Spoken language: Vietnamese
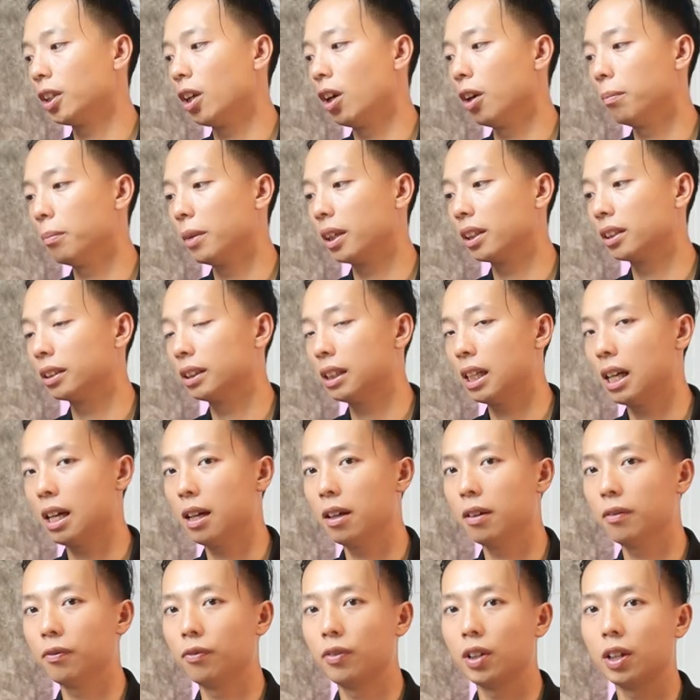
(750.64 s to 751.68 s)
Rồi mình
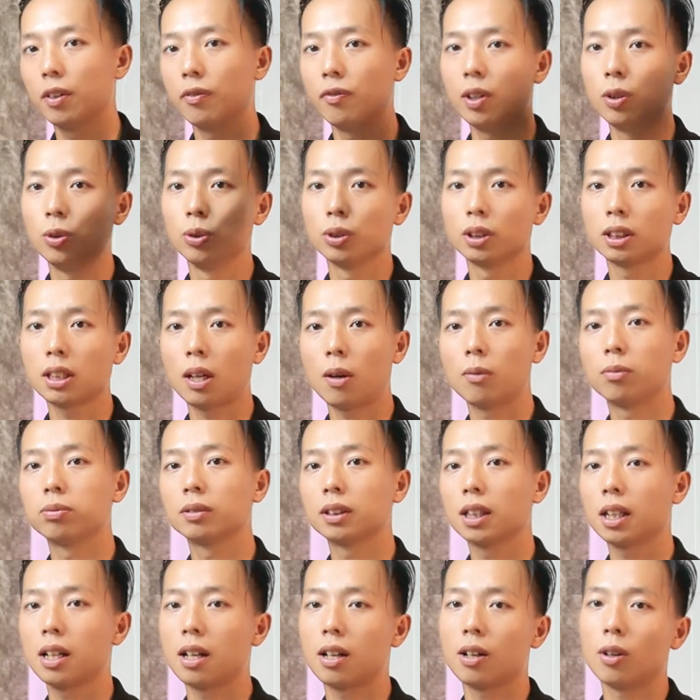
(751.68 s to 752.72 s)
đã review xong
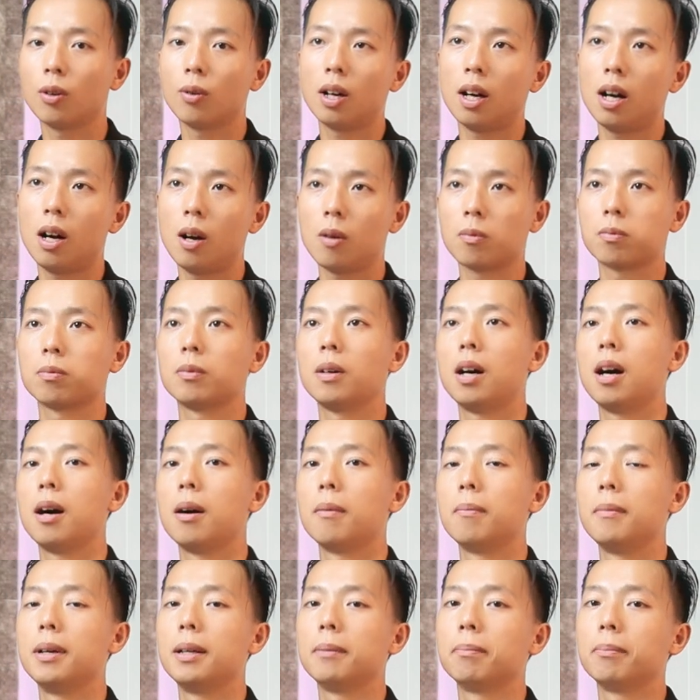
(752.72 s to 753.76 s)
tất cả các khóa học
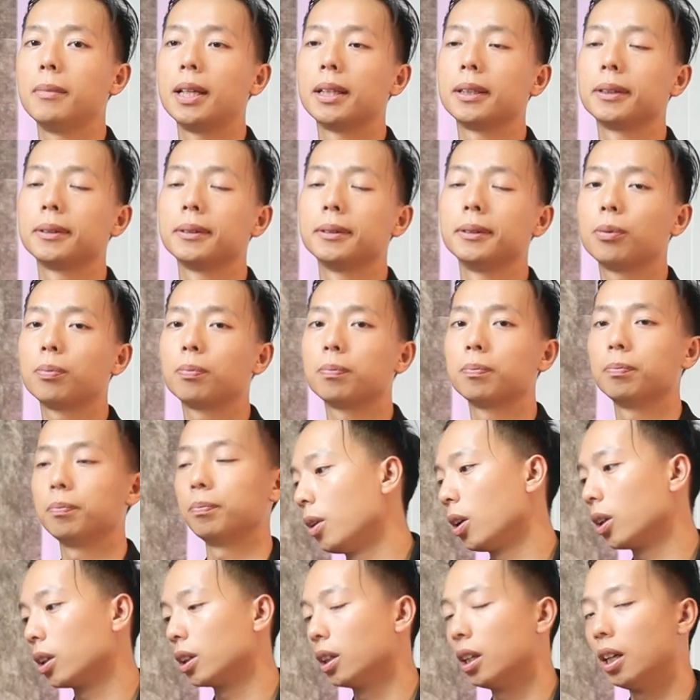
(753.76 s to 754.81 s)
ở bên mình. Chúc
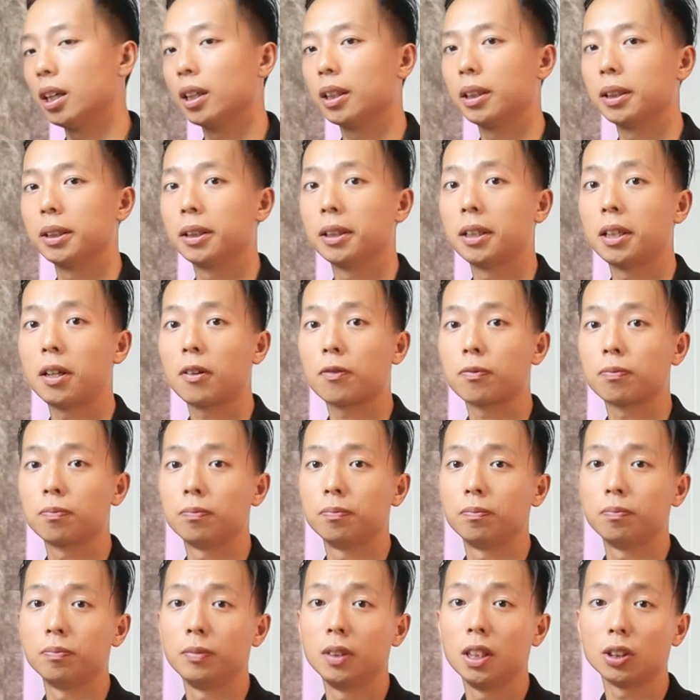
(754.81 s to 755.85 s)
mọi người
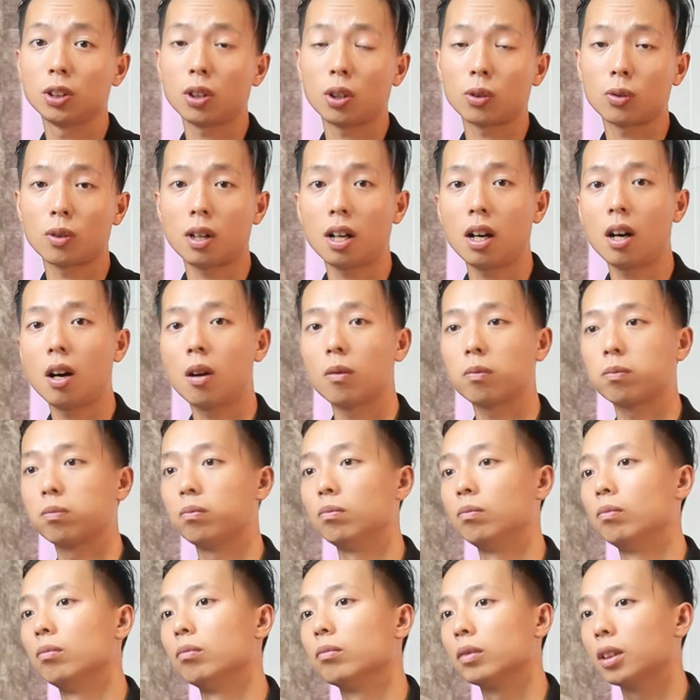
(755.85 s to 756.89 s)
lựa chọn khóa
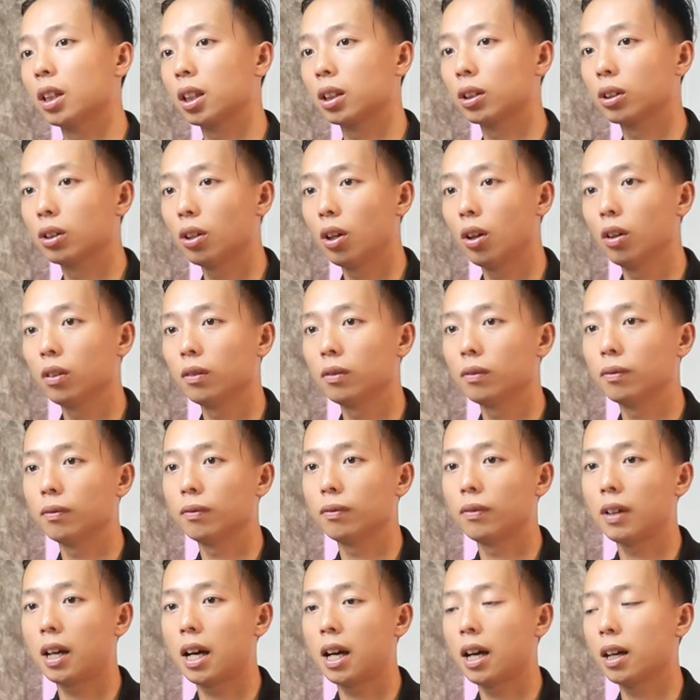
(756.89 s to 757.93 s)
học thật tốt
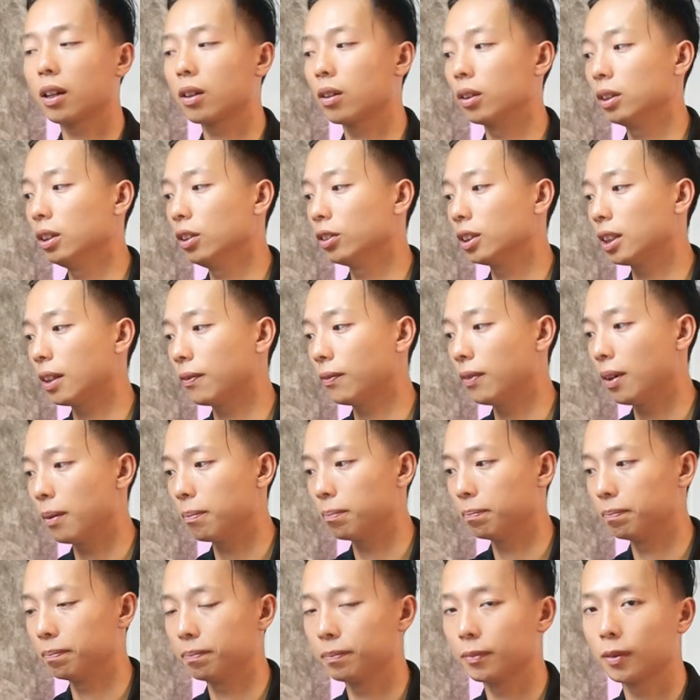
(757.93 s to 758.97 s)
và có nhiều sản
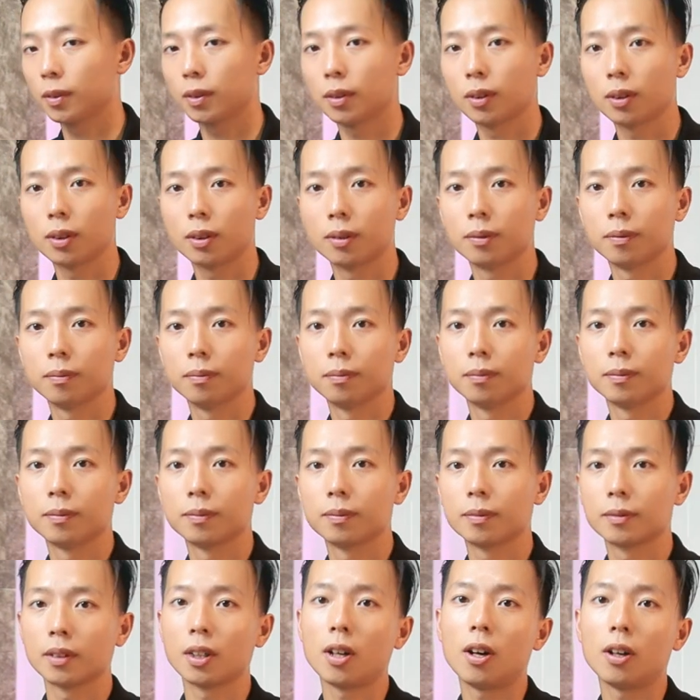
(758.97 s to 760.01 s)
phẩm
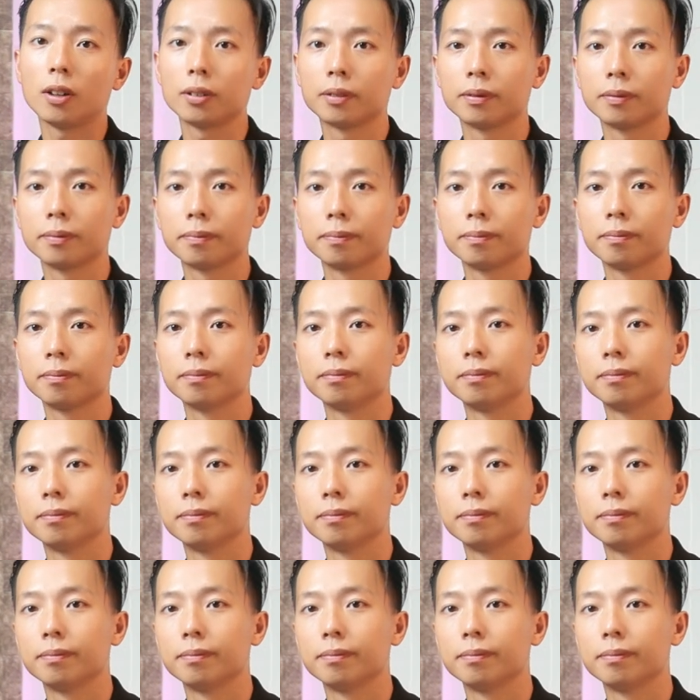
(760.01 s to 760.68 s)
ngon.